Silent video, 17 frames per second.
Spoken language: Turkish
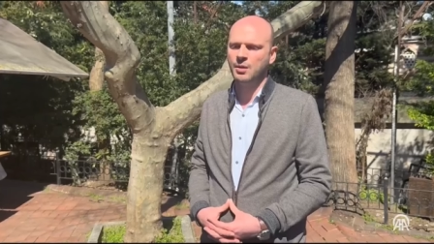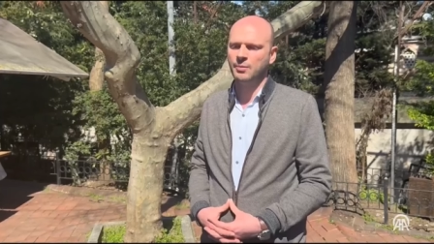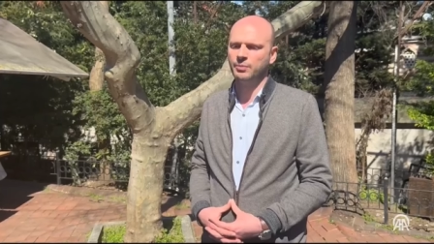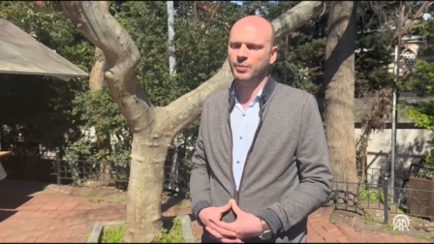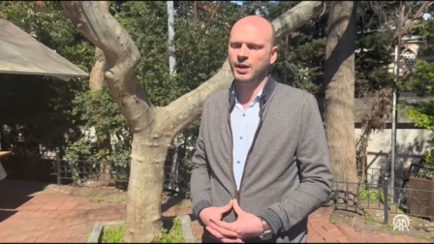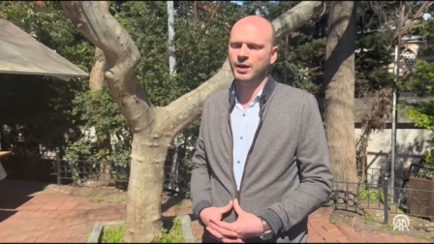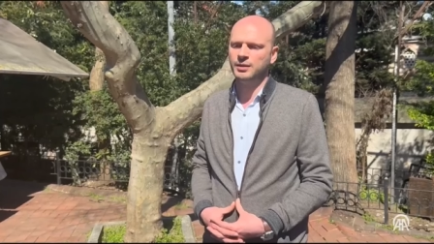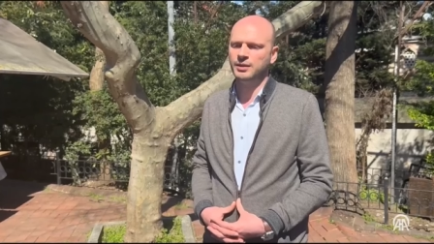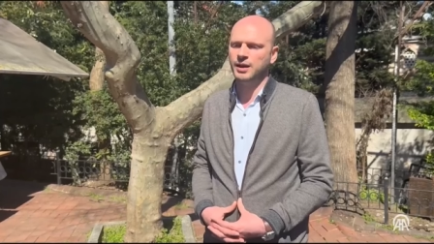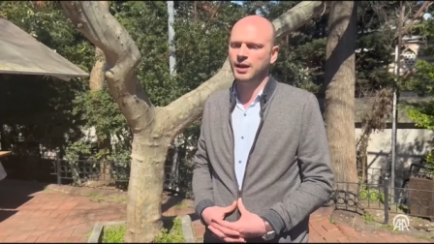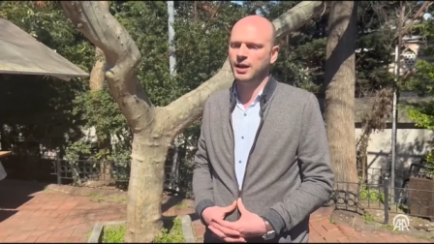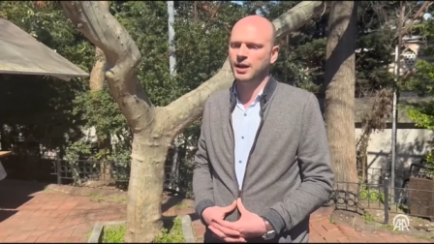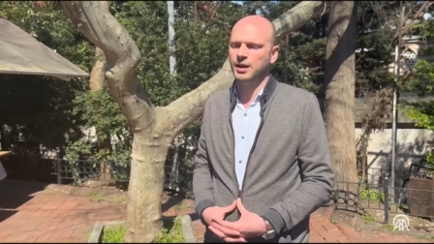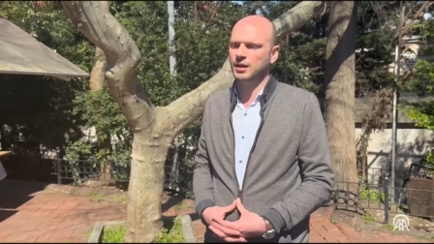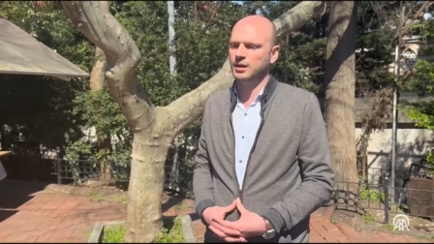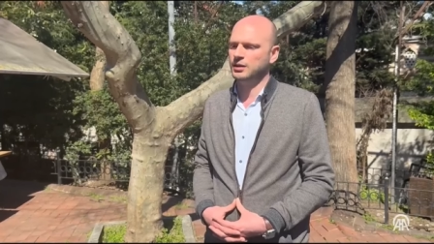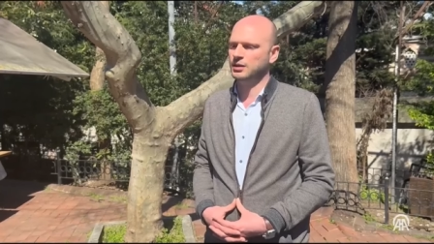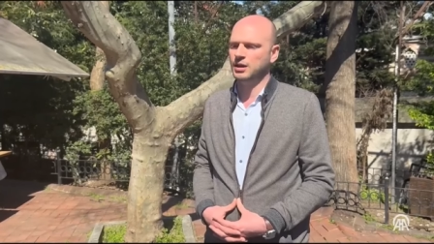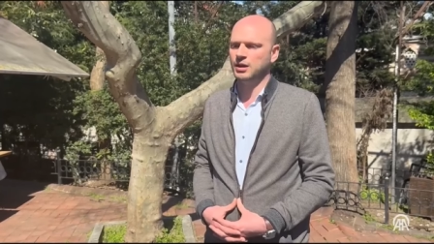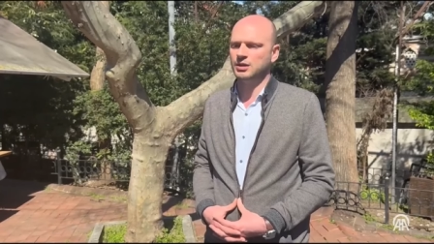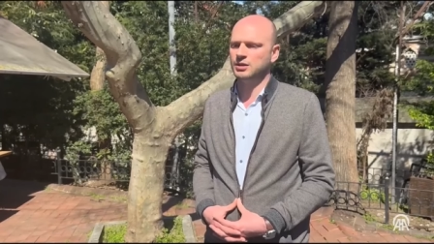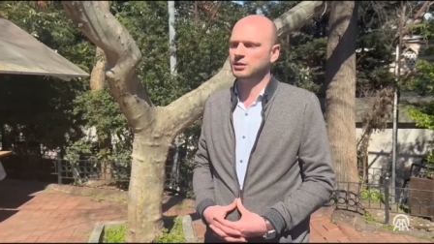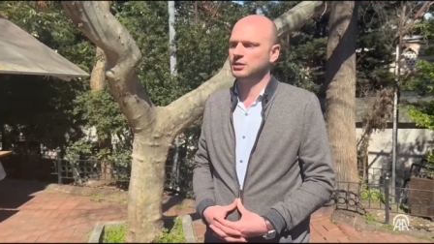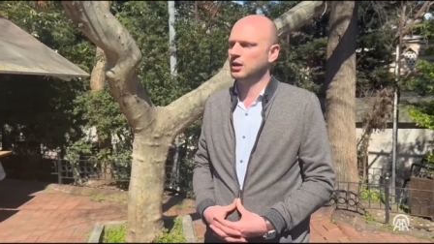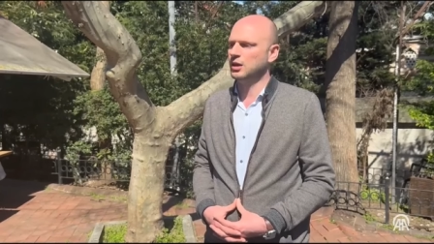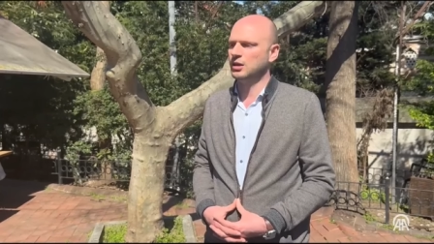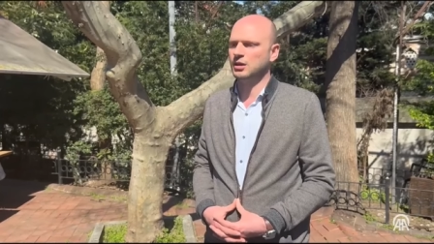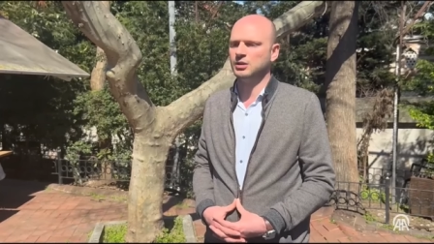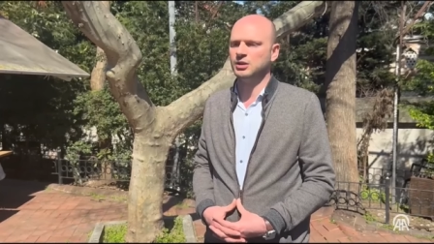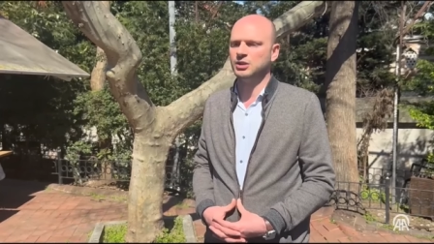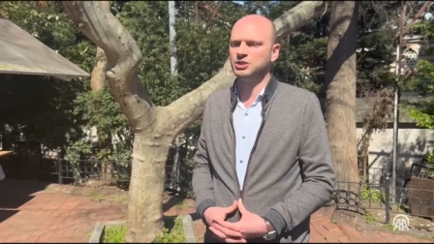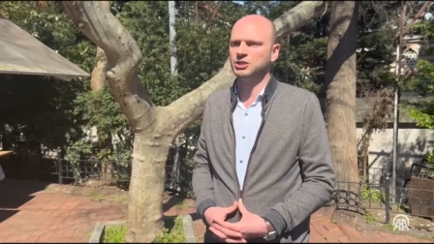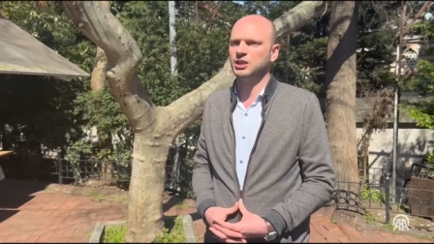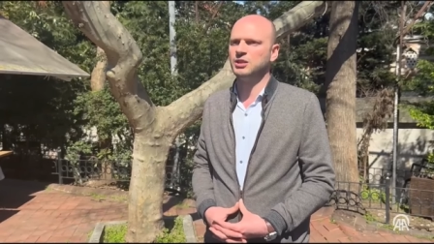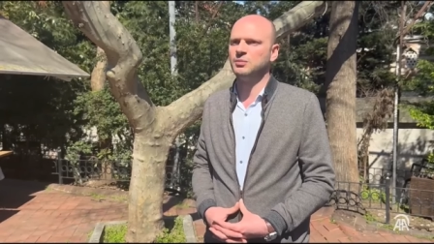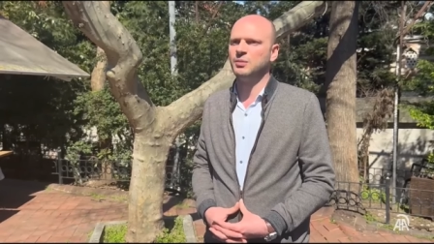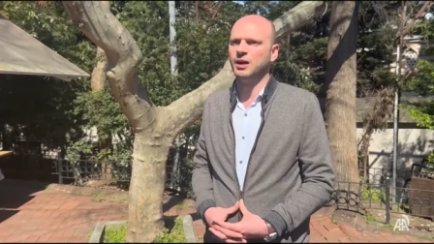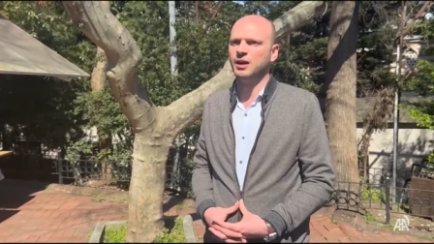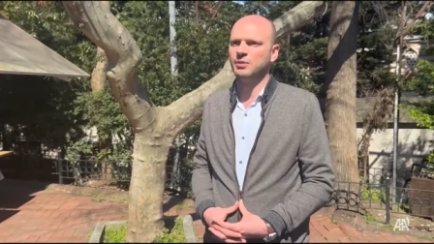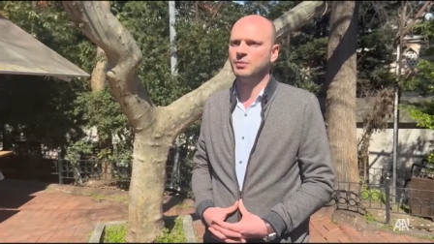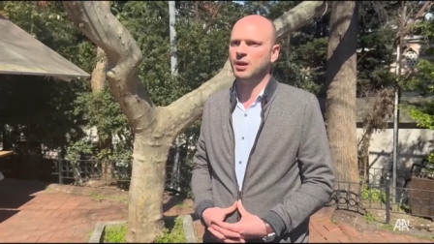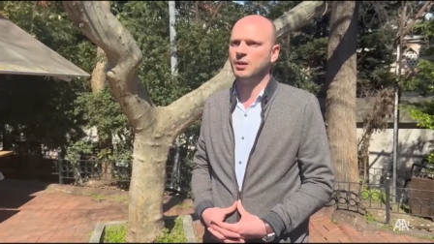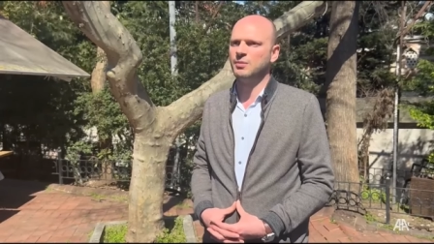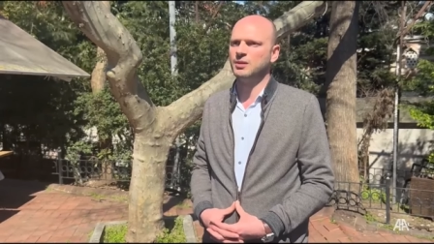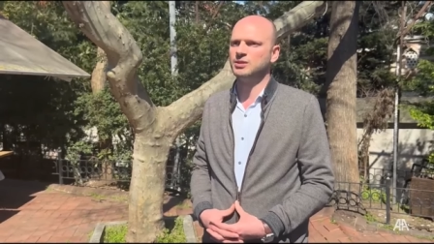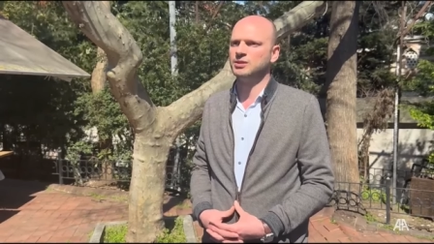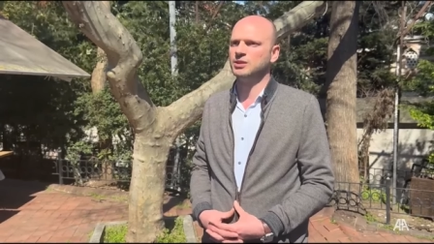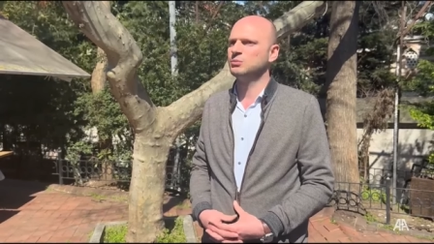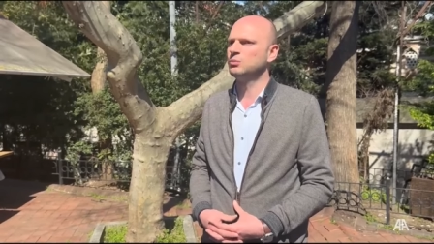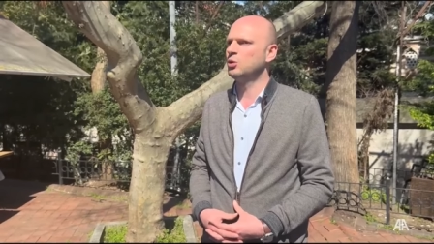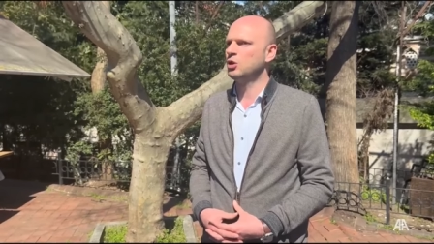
Ben de yakın arkadaşlarımı aramaya başladım.